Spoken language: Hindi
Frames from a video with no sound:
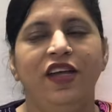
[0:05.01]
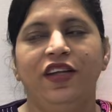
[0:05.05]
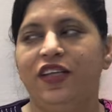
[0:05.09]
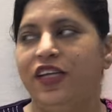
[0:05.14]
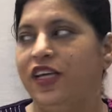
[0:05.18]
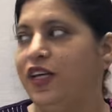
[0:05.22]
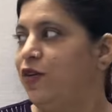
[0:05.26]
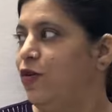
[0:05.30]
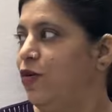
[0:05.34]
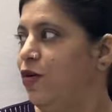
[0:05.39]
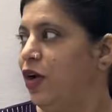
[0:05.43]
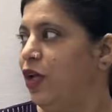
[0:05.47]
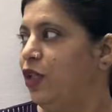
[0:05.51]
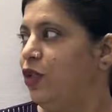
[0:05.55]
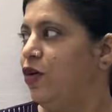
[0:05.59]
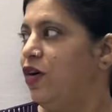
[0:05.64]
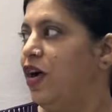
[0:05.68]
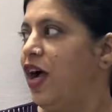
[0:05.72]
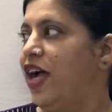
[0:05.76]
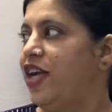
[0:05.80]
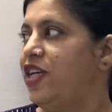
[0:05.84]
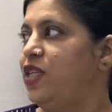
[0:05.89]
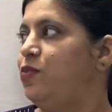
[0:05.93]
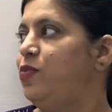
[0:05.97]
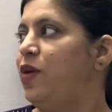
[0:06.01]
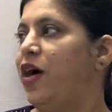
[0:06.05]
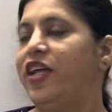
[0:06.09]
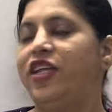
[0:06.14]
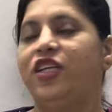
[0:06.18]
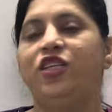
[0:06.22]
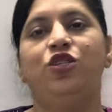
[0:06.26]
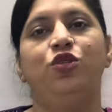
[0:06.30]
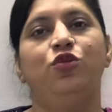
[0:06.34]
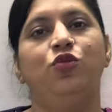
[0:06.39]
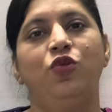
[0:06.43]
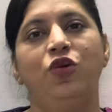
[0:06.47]
ठीक होंगे तो गाइस
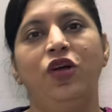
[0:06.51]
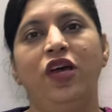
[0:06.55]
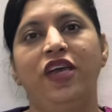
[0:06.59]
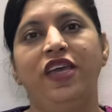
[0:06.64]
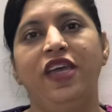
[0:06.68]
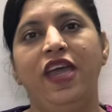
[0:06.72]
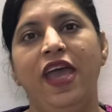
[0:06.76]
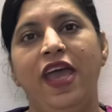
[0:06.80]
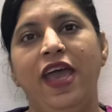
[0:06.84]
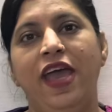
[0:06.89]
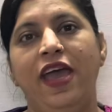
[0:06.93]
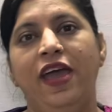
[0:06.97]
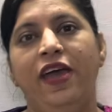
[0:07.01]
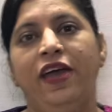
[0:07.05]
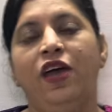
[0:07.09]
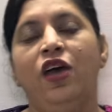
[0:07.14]
बारिश रुक गई है